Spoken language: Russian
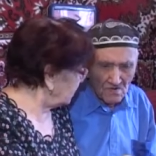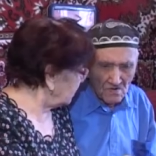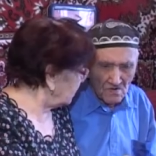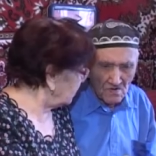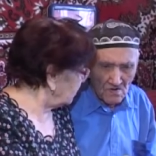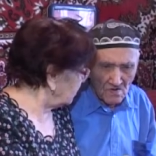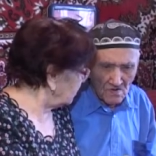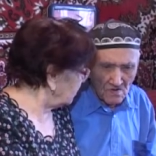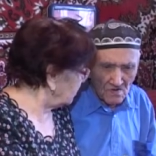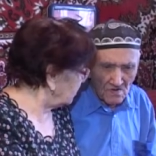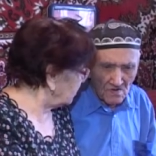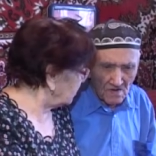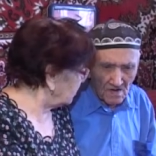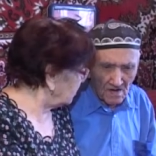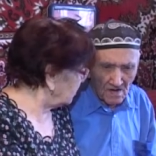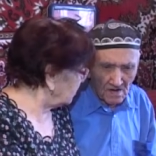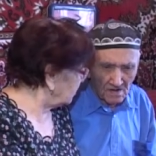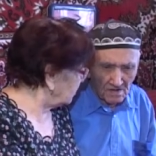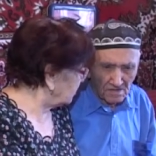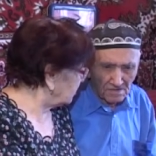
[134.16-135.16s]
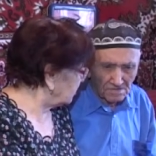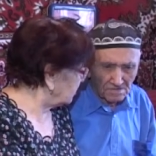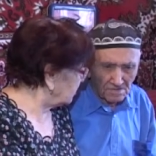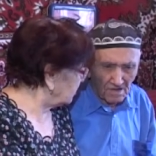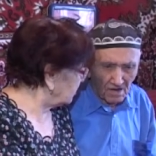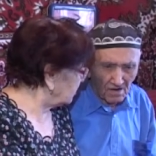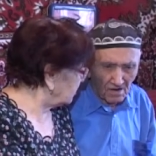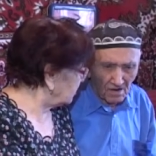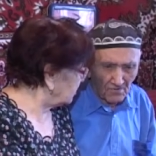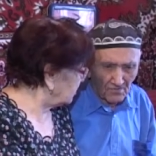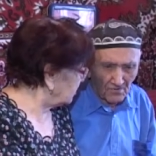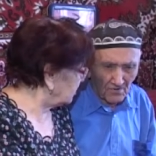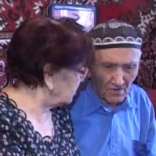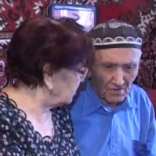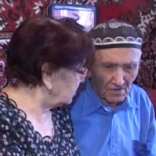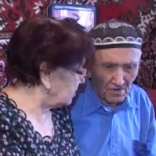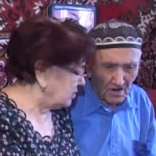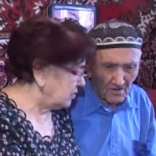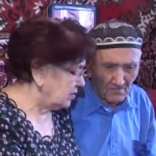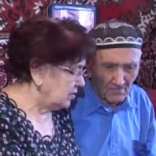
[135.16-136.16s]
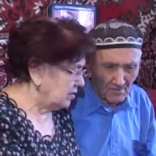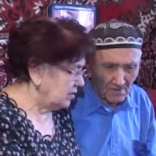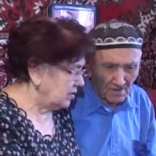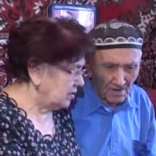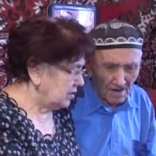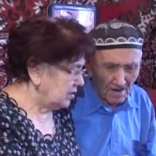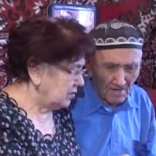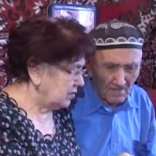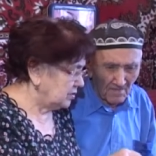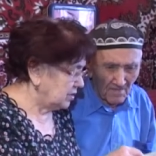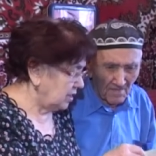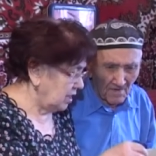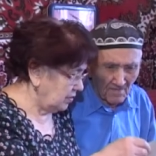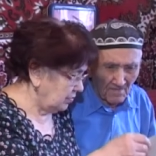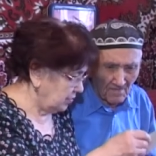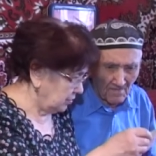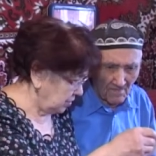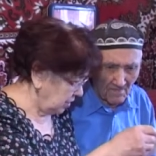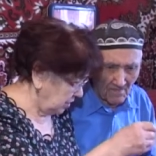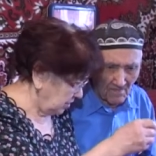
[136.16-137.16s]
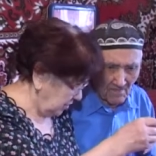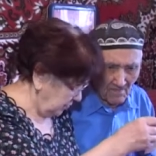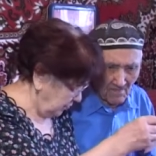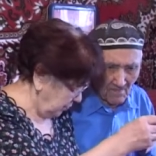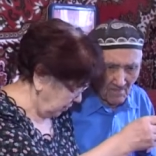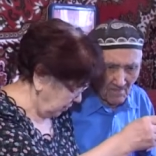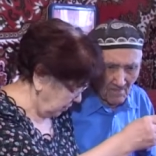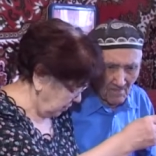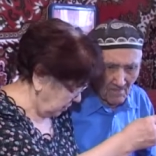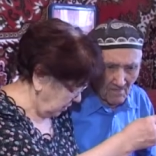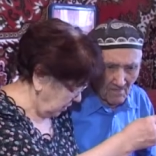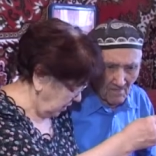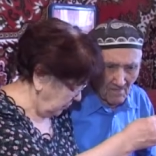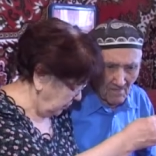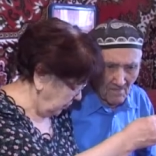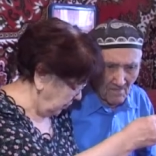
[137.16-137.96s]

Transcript: прохождения службы в милиции. Даже после войны ему пришлось пережить